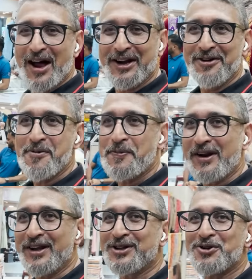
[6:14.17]
मार्केट में
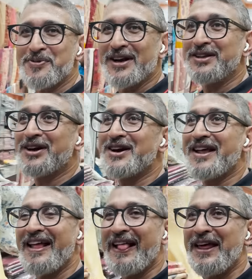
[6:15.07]
फिर रहे थे तो मैंने देखा
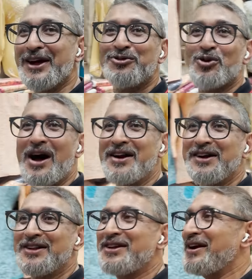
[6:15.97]
कि एक दुकान
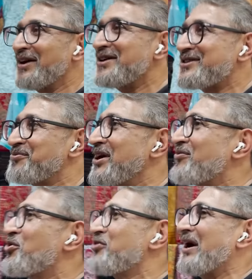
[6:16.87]
के अंदर हर किस्म की
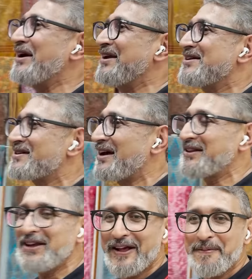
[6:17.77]
आपको वैरायटी नज़र
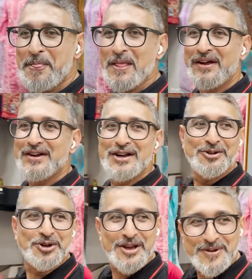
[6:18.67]
आती है
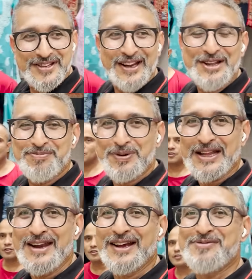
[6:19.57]
तो ये बेसिकली
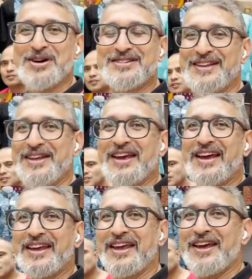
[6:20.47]
बताने का मकसद ये
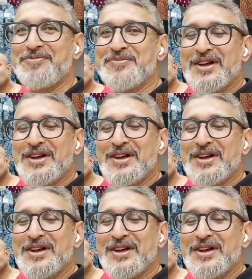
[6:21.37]
है कि